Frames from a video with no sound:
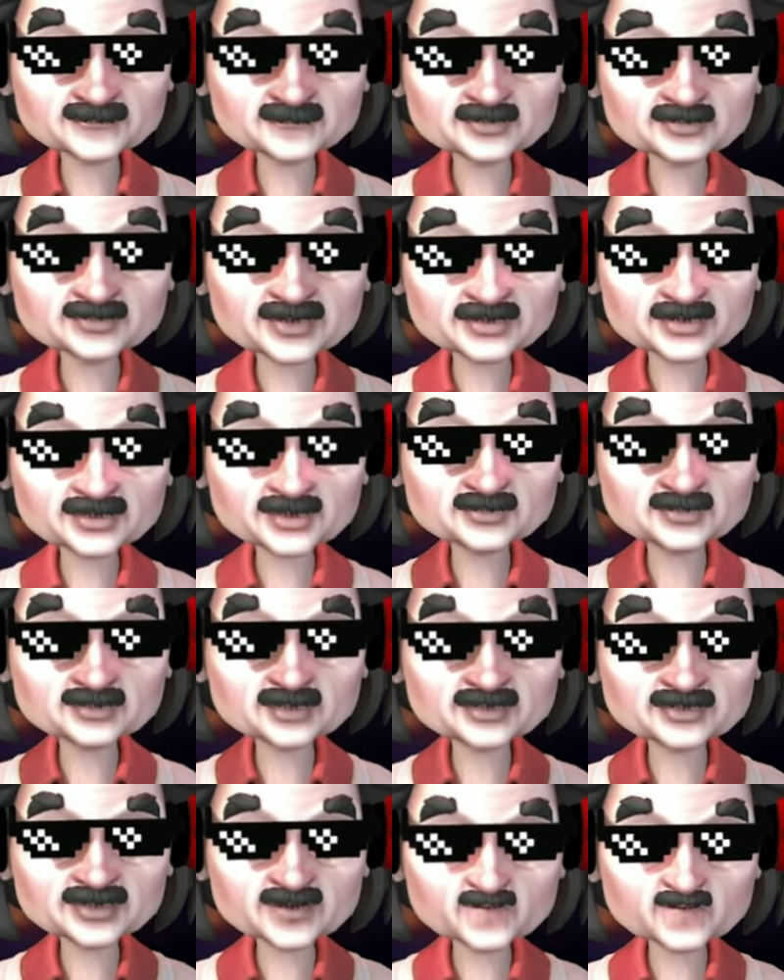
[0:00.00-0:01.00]
เนี่ยโอเค
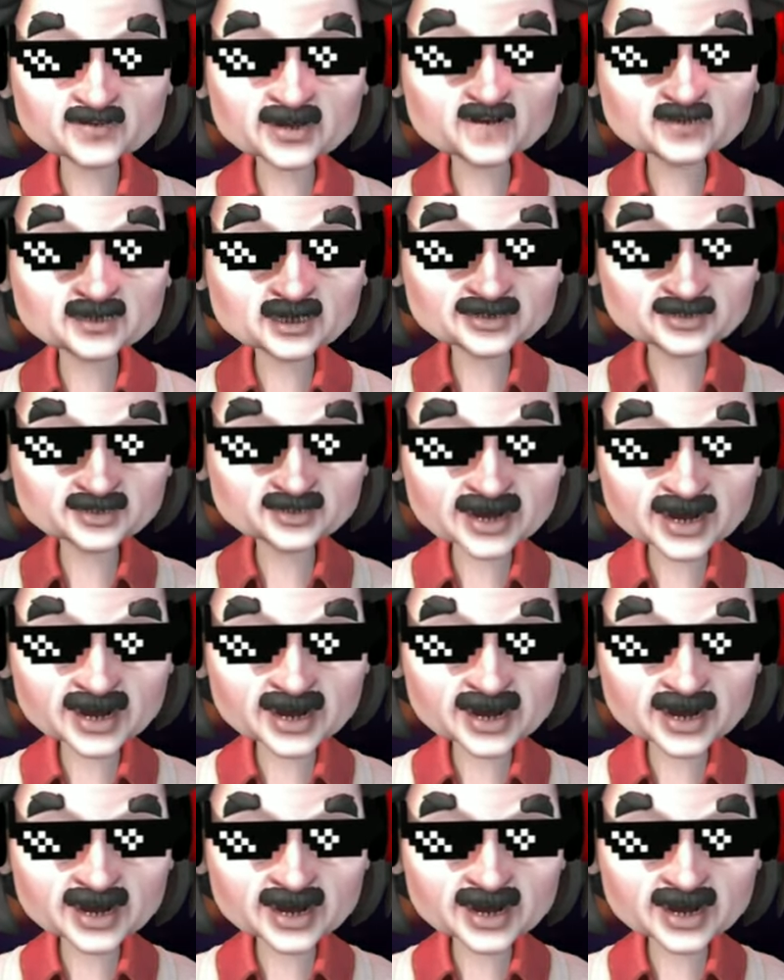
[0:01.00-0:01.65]
พอเข้าใจแล้ว